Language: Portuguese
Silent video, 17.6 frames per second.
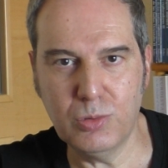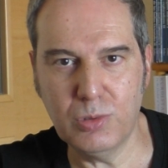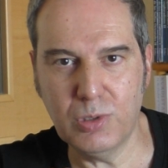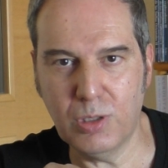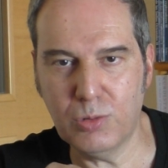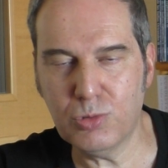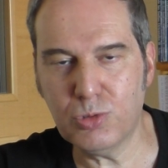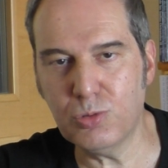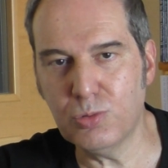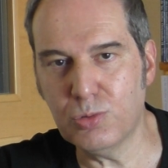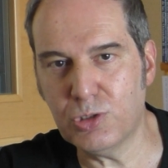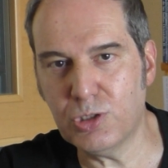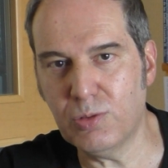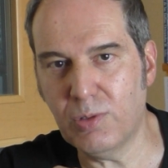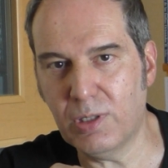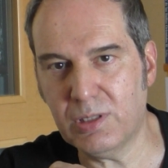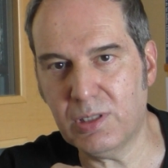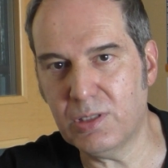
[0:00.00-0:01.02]
não
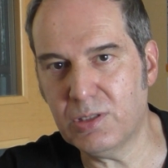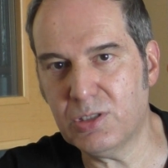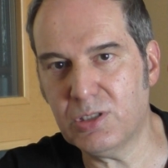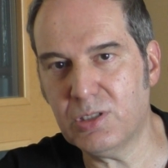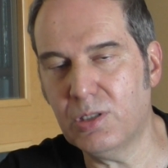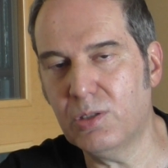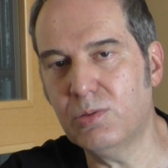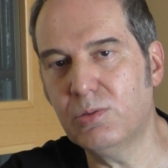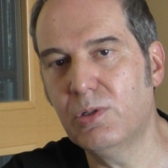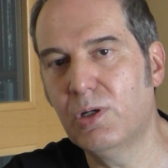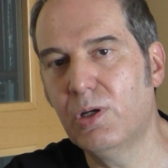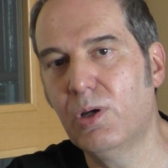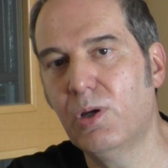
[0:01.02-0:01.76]
surgiu atenção